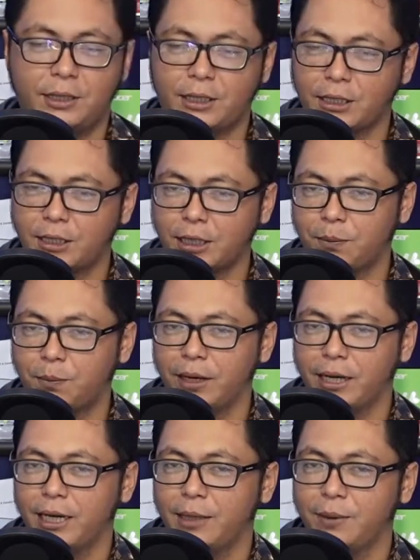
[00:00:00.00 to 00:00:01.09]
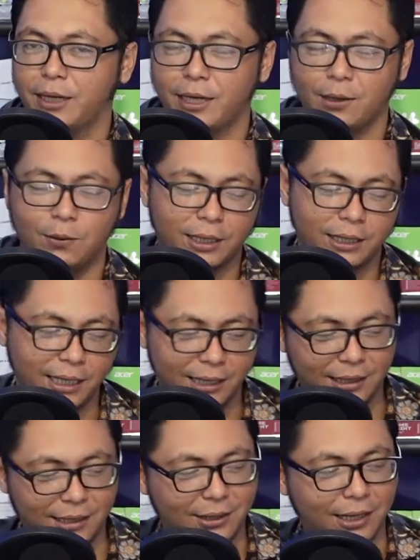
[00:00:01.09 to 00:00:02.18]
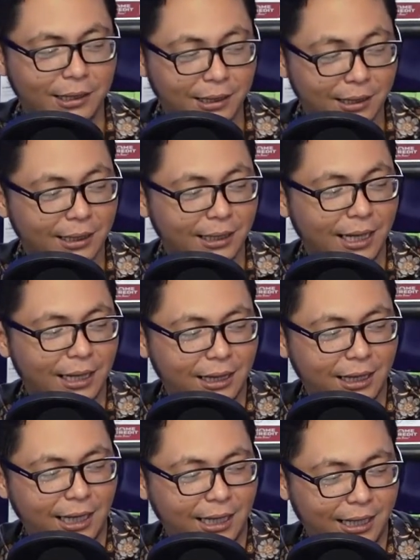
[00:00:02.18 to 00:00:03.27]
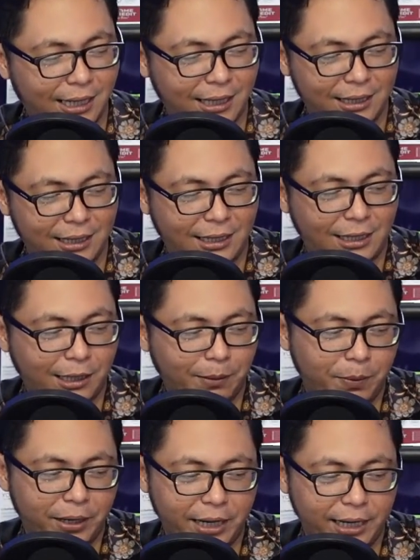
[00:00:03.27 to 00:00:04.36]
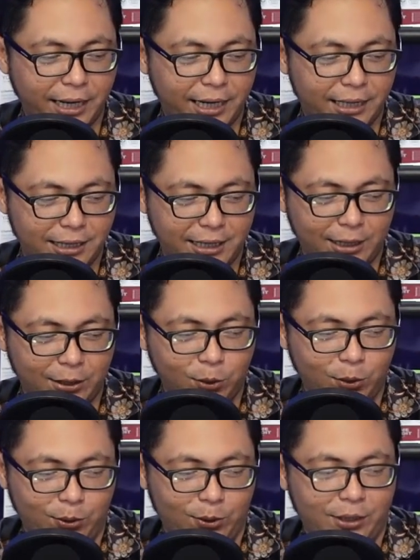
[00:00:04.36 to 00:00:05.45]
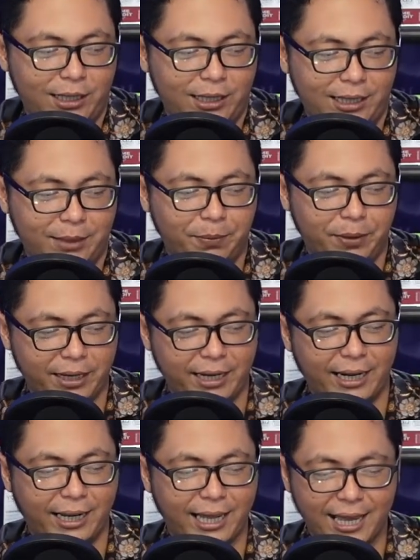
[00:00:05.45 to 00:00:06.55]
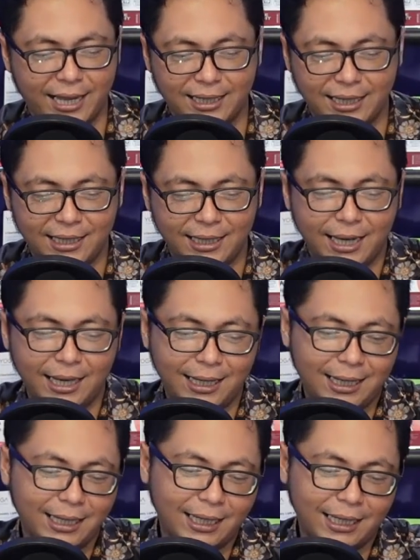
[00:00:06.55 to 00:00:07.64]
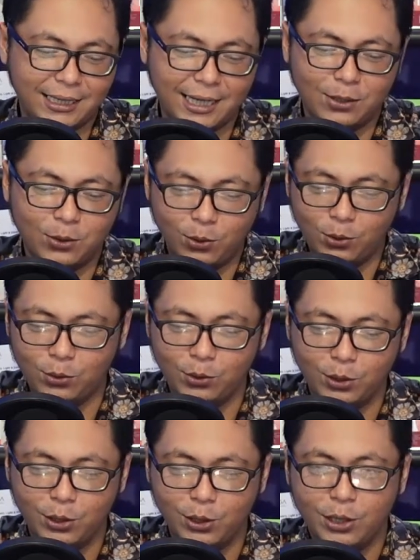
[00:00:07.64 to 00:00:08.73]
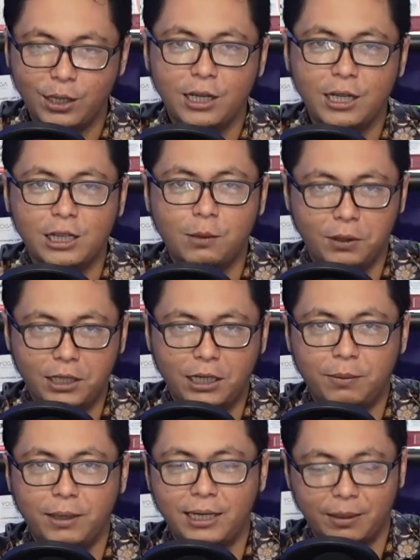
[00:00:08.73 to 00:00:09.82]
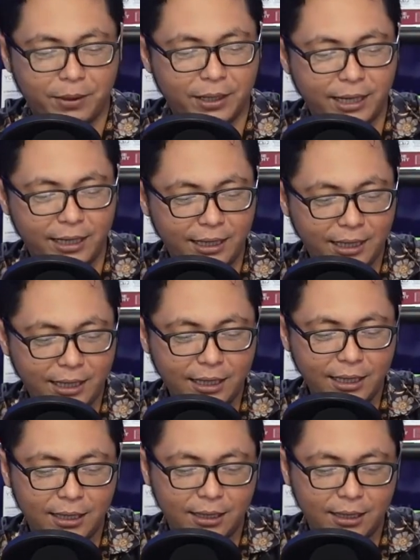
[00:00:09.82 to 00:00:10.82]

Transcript: cek-cek uh, bagian-bagian luarnya gitu ya. Kita cek bagian casing dulu jadi bagian casingnya ini kita cek dulu terbuat dari bahan apakah ini